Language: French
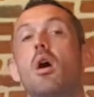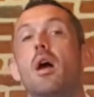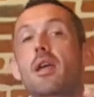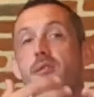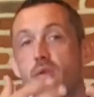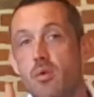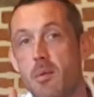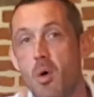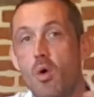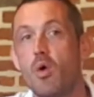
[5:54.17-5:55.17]

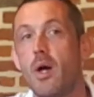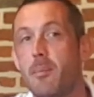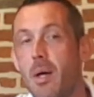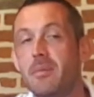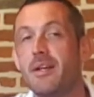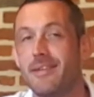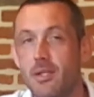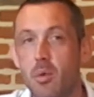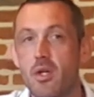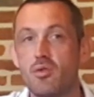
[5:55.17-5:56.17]
éventuellement, aurait permis un
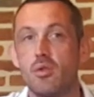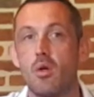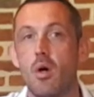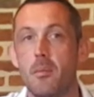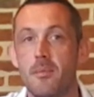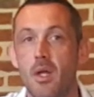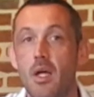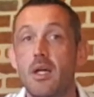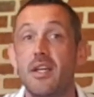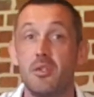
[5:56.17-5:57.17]
nettoyage du corps,
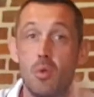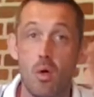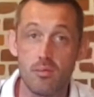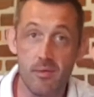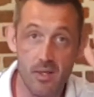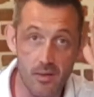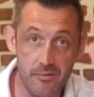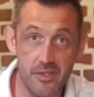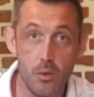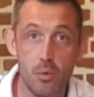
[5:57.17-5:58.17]
et je te renvoie vers la
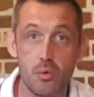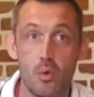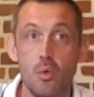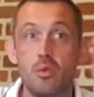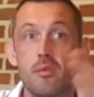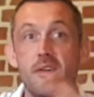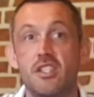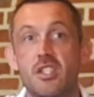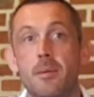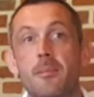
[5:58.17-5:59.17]
vidéo de
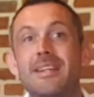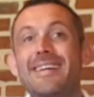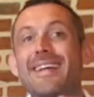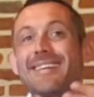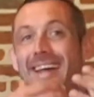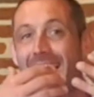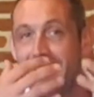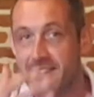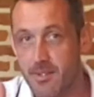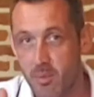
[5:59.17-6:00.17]
l'autophagie qui est
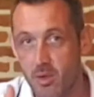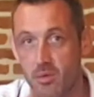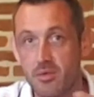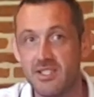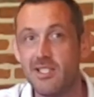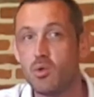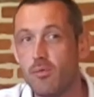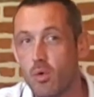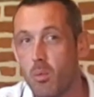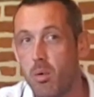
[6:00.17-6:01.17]
très importante si tu
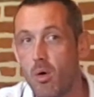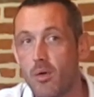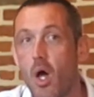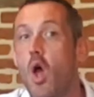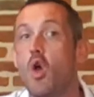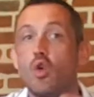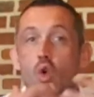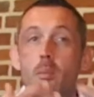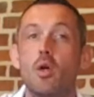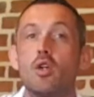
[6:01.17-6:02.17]
veux comprendre
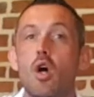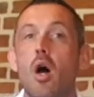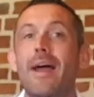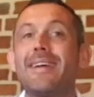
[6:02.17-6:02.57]
comment le corps est